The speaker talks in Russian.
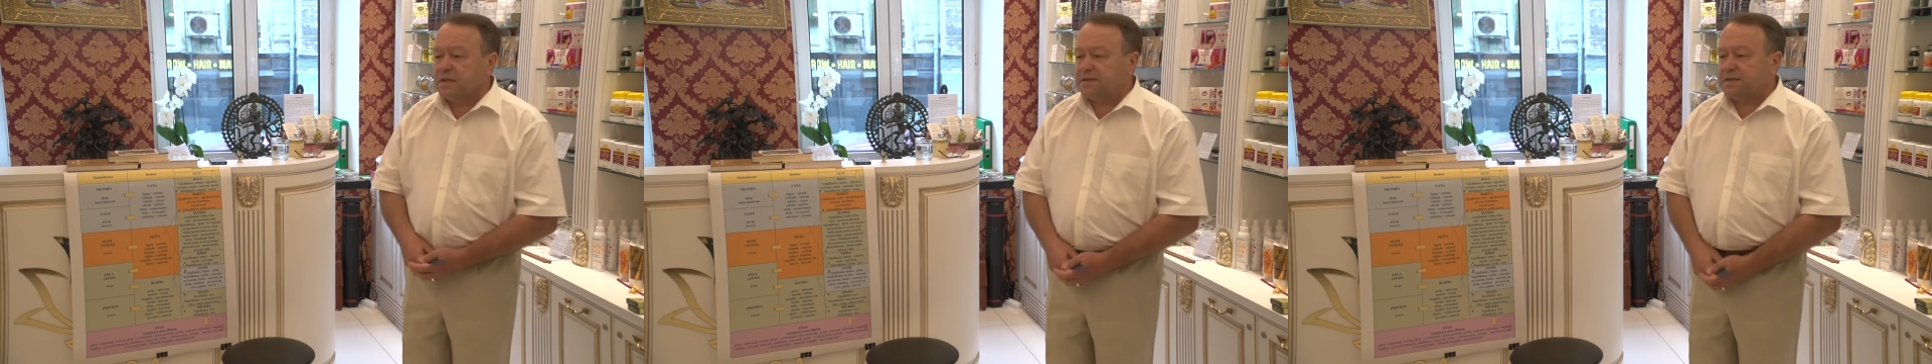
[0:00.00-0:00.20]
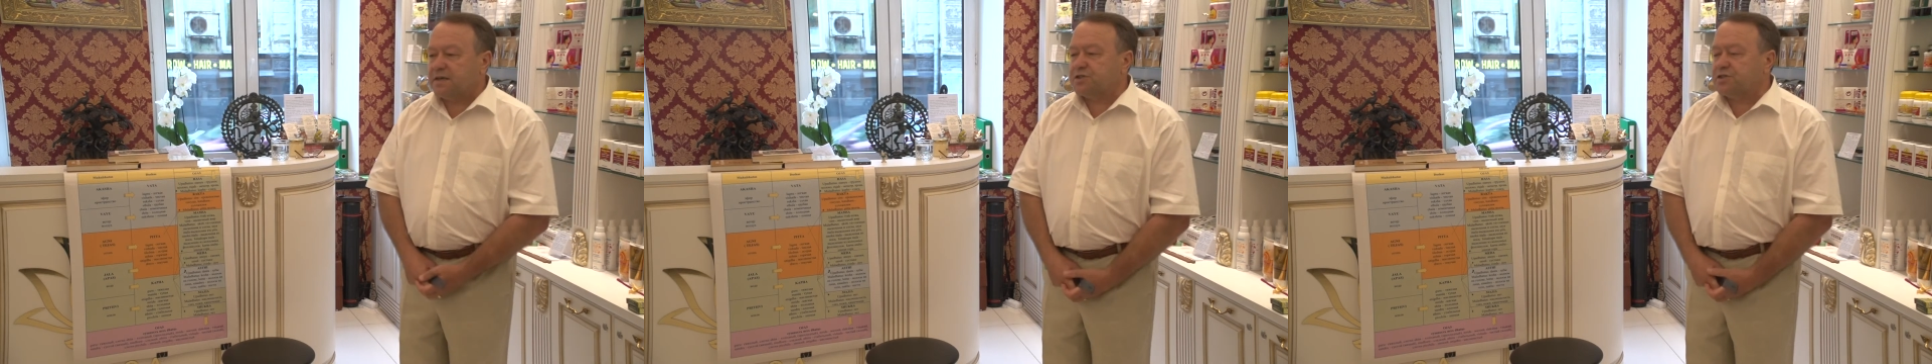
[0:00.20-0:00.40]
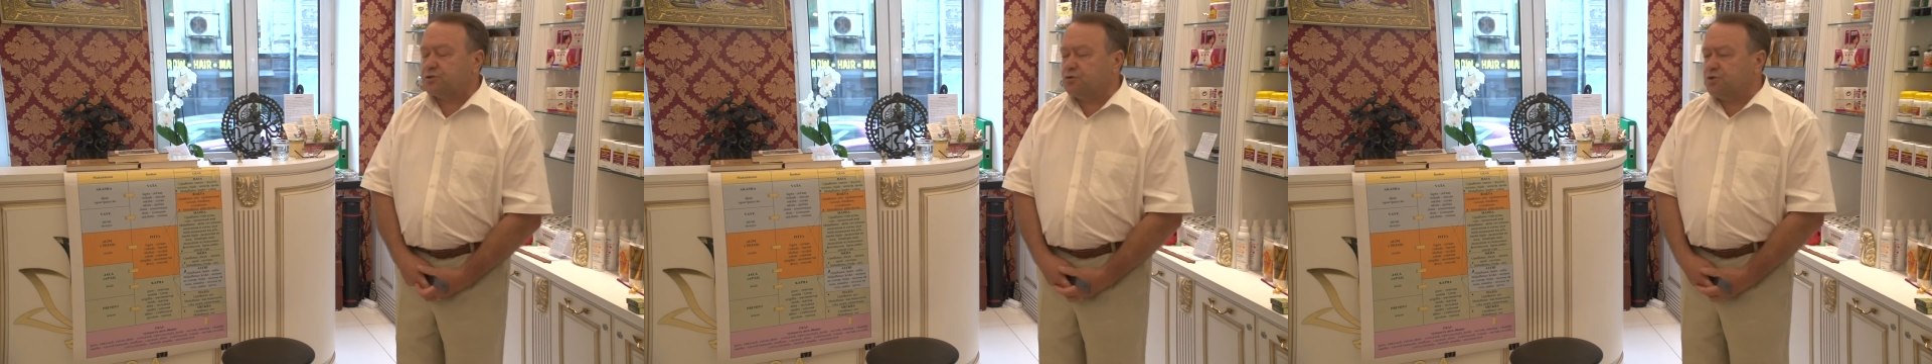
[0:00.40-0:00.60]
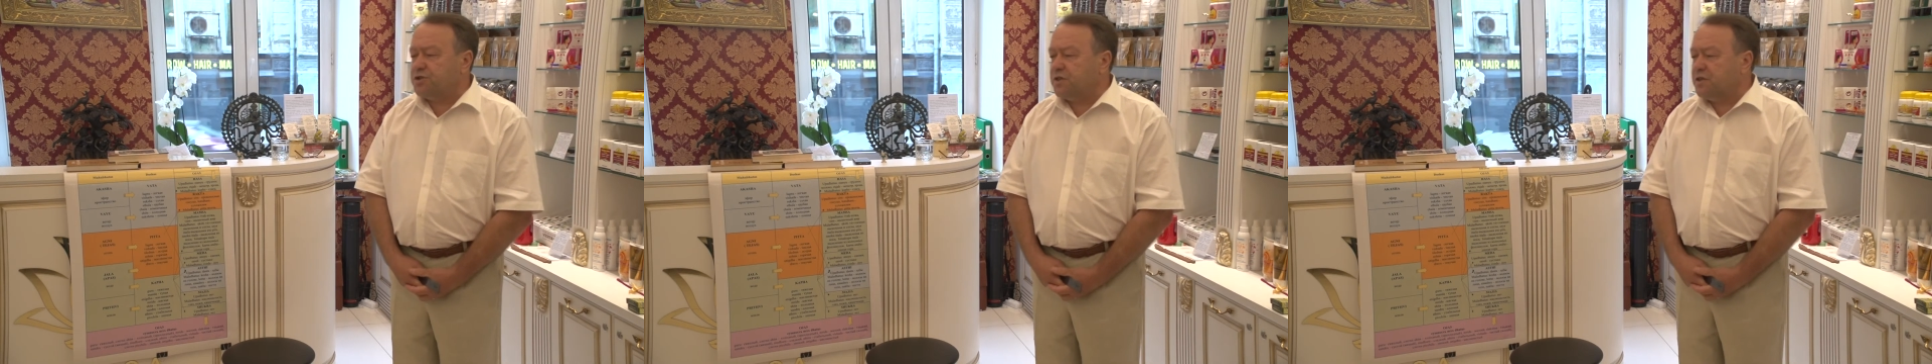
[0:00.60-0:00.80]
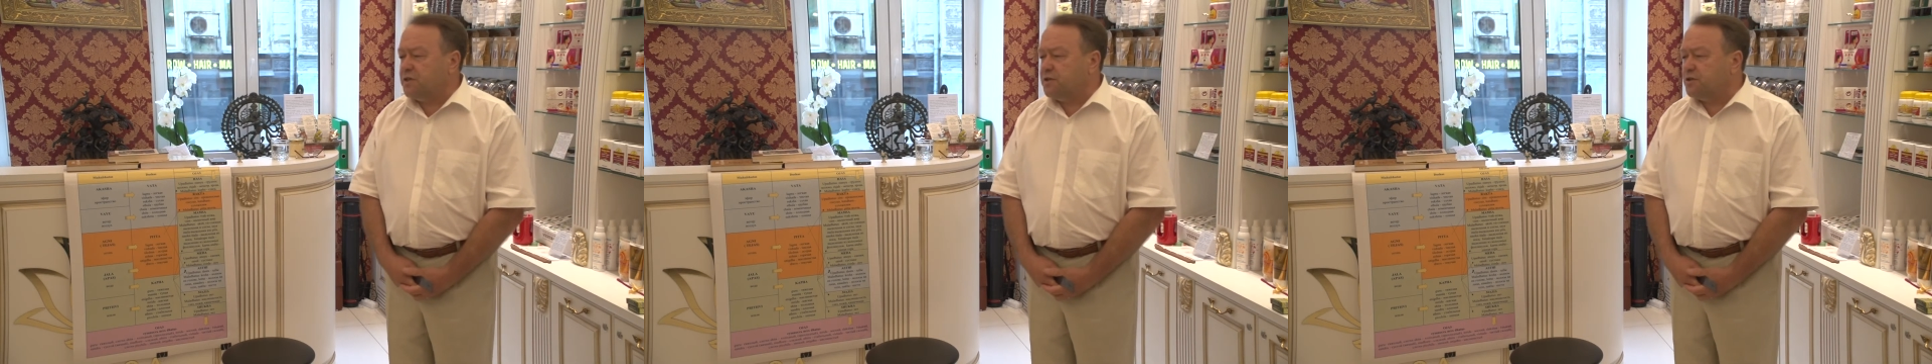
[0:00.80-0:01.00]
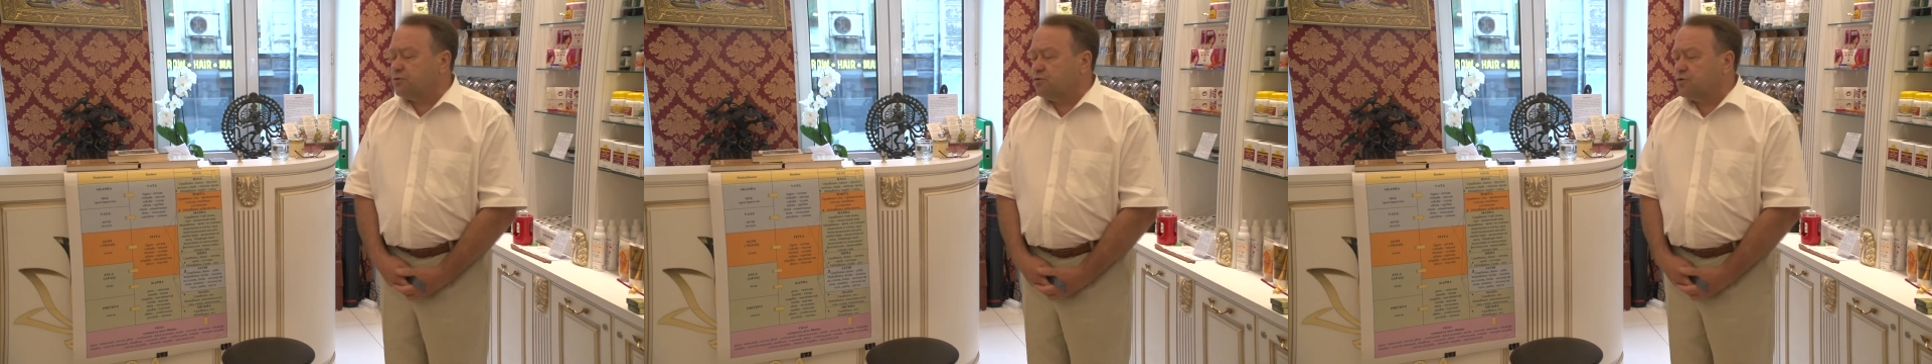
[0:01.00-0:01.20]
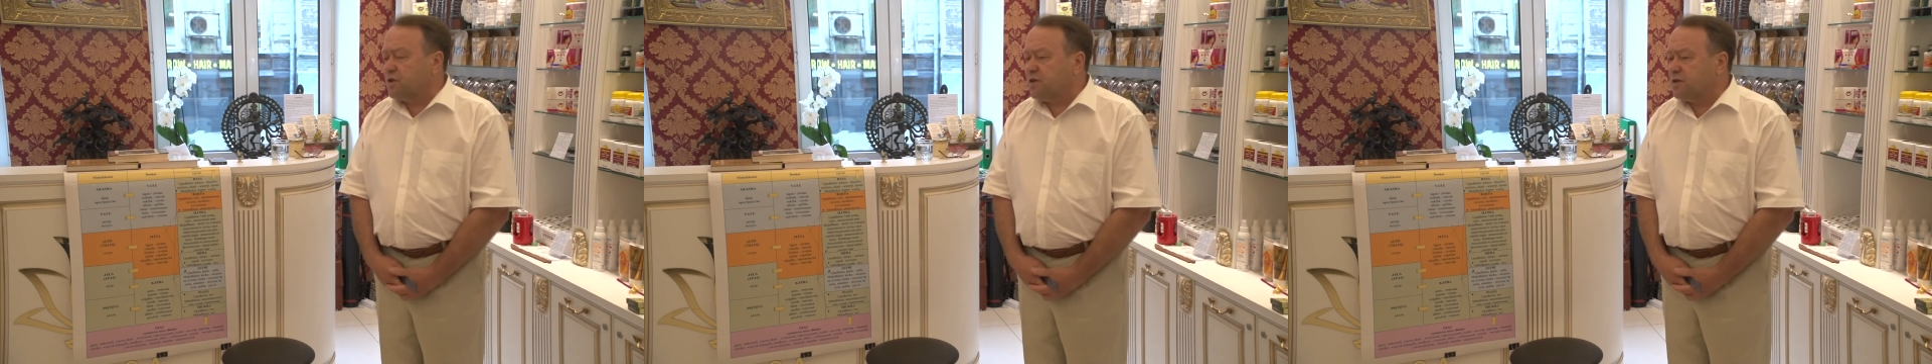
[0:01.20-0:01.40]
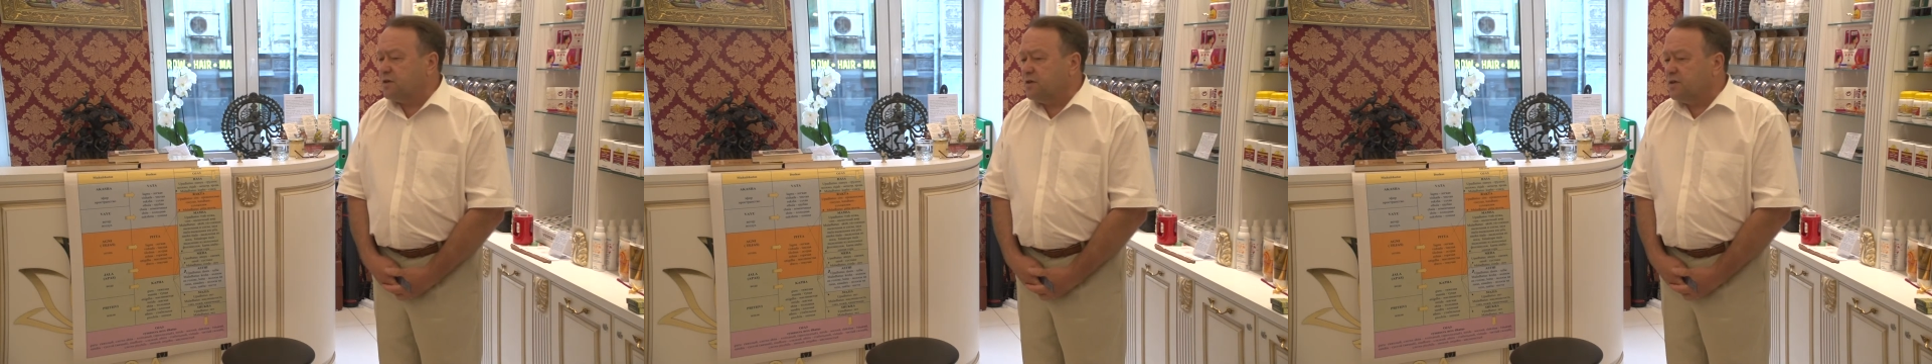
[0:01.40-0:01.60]
Также точно
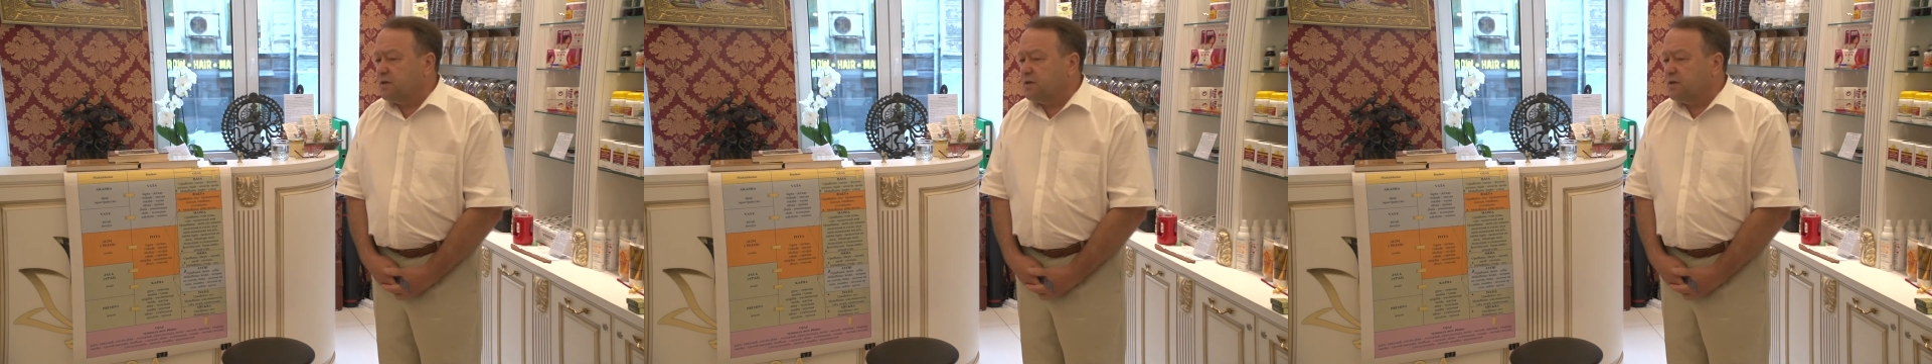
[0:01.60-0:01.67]
гинеколог.